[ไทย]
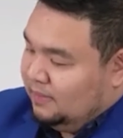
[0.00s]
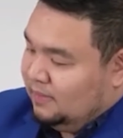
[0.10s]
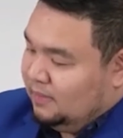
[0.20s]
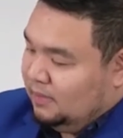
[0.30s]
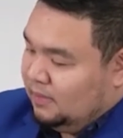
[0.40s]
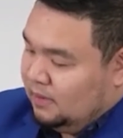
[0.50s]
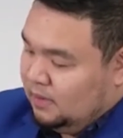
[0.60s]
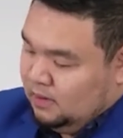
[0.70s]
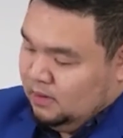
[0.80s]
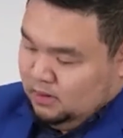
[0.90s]
อ่ะคุณแค
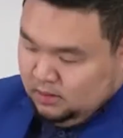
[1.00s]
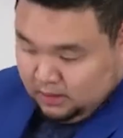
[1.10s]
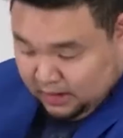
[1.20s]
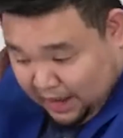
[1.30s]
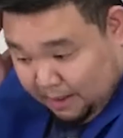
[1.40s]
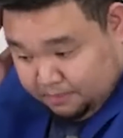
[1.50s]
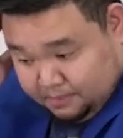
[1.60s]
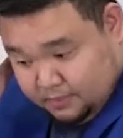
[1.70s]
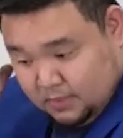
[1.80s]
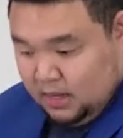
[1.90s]
มป์ดูอ่ะครับ
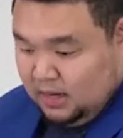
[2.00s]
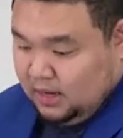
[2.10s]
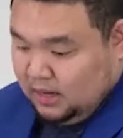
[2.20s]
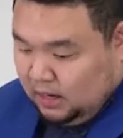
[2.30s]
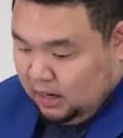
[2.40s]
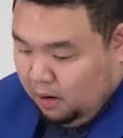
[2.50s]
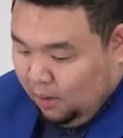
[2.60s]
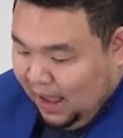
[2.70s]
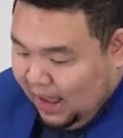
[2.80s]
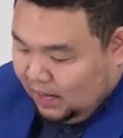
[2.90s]
เขาบอ
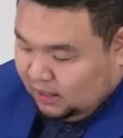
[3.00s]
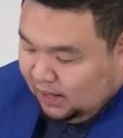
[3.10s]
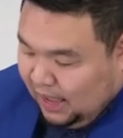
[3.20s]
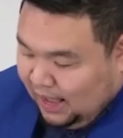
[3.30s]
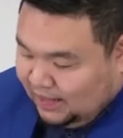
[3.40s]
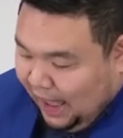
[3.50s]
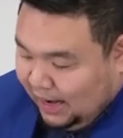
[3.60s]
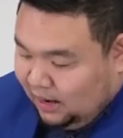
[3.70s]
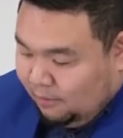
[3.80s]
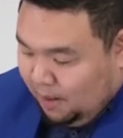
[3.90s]
กว่าฐาน
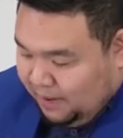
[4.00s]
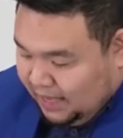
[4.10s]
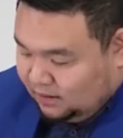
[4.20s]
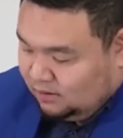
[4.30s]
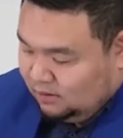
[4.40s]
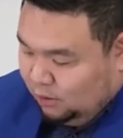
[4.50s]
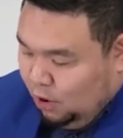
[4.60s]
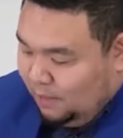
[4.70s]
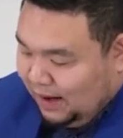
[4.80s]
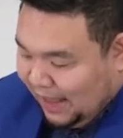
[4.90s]
กระทำความผิด
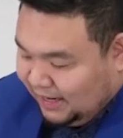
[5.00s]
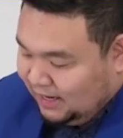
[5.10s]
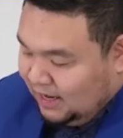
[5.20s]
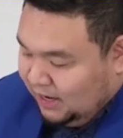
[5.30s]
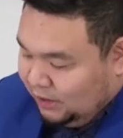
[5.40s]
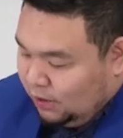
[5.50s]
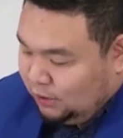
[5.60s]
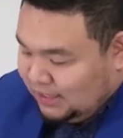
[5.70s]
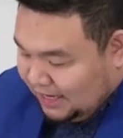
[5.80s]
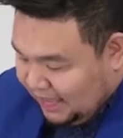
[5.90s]
ร่วมกันโดย
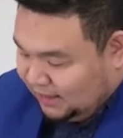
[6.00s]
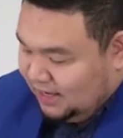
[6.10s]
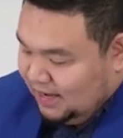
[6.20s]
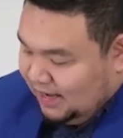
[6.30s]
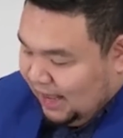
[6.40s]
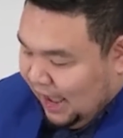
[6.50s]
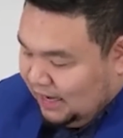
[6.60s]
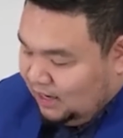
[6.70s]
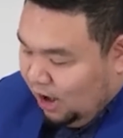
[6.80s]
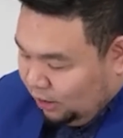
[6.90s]
ทุจริตนะฮะ
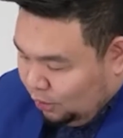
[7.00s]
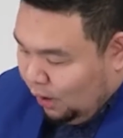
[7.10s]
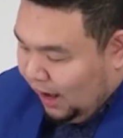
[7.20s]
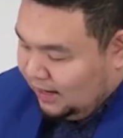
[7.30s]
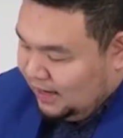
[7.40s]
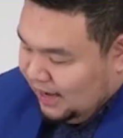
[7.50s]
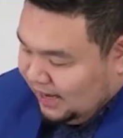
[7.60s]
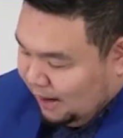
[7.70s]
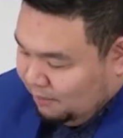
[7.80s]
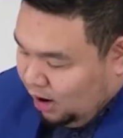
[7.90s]
หรือหลอกลวง
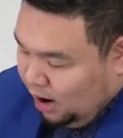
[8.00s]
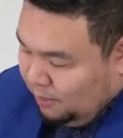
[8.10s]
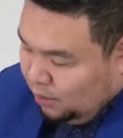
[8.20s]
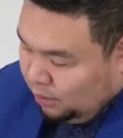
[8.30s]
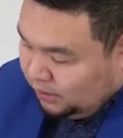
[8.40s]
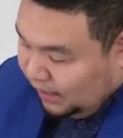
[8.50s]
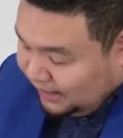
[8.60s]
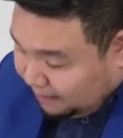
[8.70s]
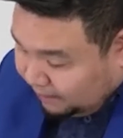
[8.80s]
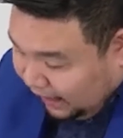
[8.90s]
นำข้อมูล
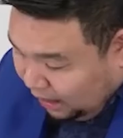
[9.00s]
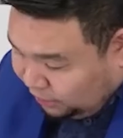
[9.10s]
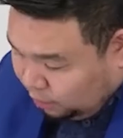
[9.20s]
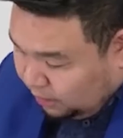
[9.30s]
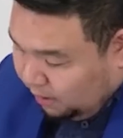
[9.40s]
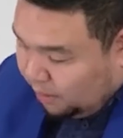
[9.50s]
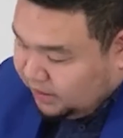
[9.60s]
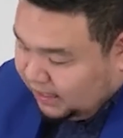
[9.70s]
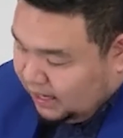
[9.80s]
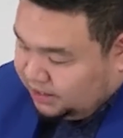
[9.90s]
นำเข้าสู่ระบบคอม
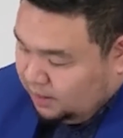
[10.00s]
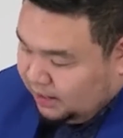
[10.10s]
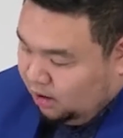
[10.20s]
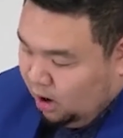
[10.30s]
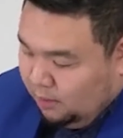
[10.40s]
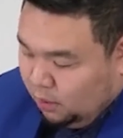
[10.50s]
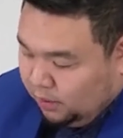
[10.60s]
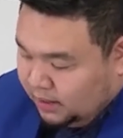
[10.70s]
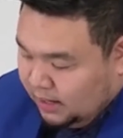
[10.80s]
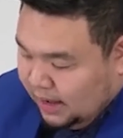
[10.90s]
พิวเตอร์ ซึ่งเป็นข้อมู
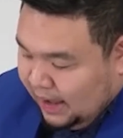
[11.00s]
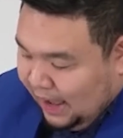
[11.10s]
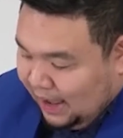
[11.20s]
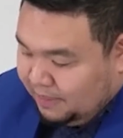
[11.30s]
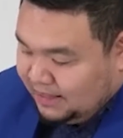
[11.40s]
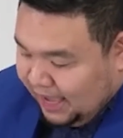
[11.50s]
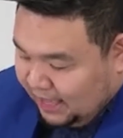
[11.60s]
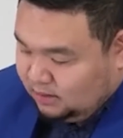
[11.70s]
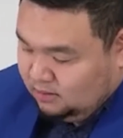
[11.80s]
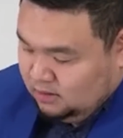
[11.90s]
ลอันเป็นเท็
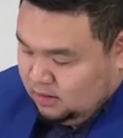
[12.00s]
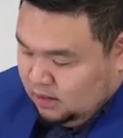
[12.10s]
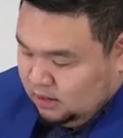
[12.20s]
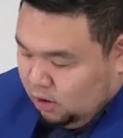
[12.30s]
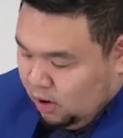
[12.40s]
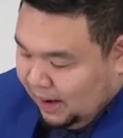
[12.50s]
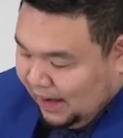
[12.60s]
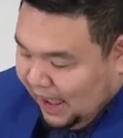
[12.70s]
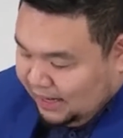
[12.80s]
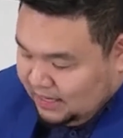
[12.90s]
จ โดยประ
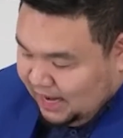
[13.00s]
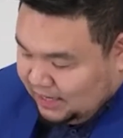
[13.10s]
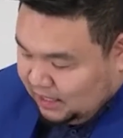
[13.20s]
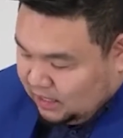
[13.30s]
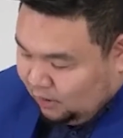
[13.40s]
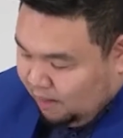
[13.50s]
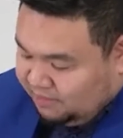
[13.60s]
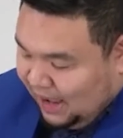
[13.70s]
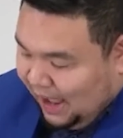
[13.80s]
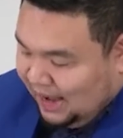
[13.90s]
การที่น่าจะเกิดความ
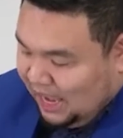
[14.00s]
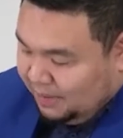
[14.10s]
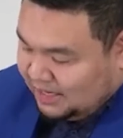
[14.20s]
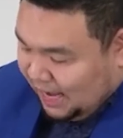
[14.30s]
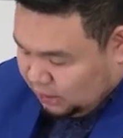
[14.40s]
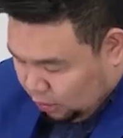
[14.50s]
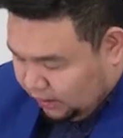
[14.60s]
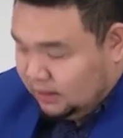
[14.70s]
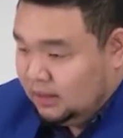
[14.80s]
เสียหายแก่ประชาชน